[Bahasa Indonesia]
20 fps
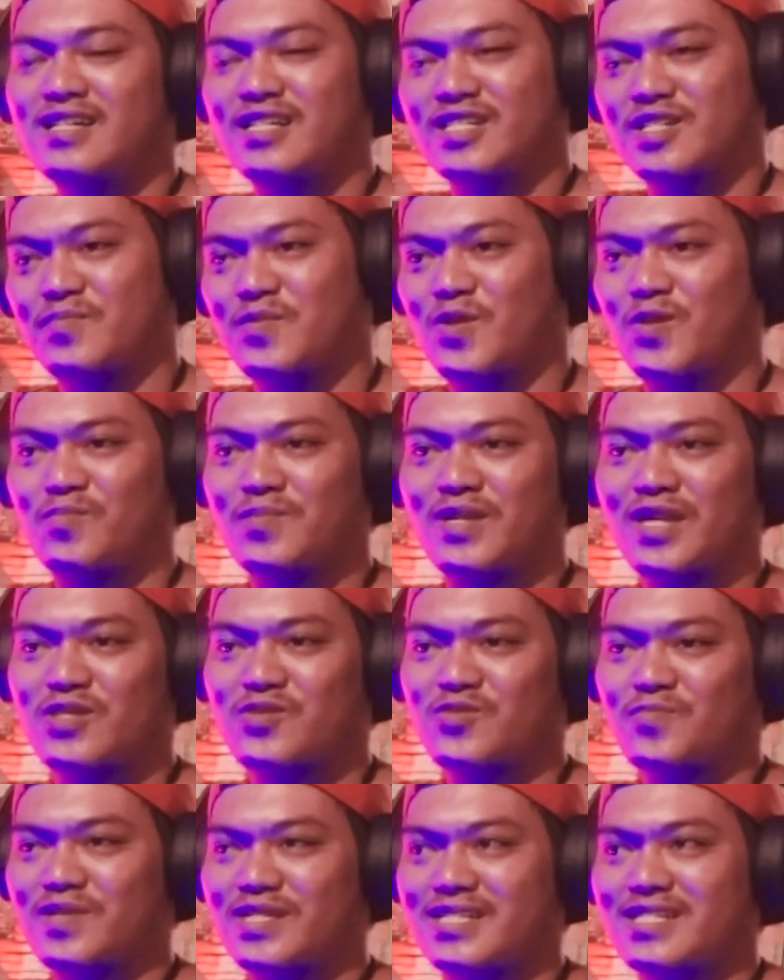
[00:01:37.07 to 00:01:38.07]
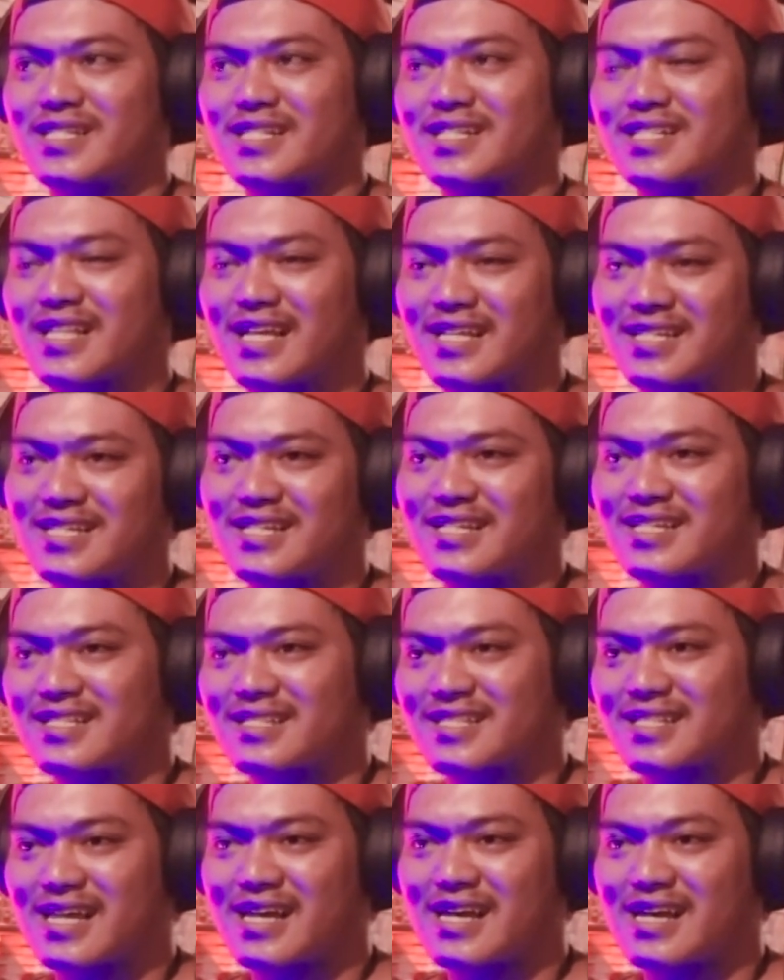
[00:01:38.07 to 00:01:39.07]
sebelumnya cuma
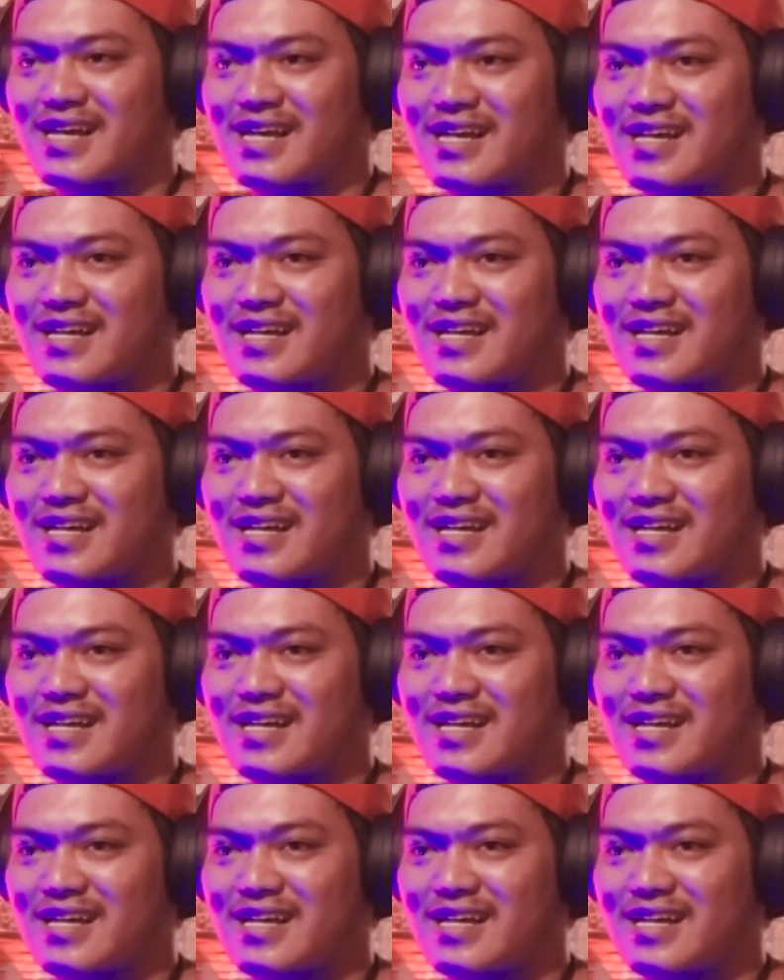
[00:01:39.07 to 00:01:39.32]
cerita-cerita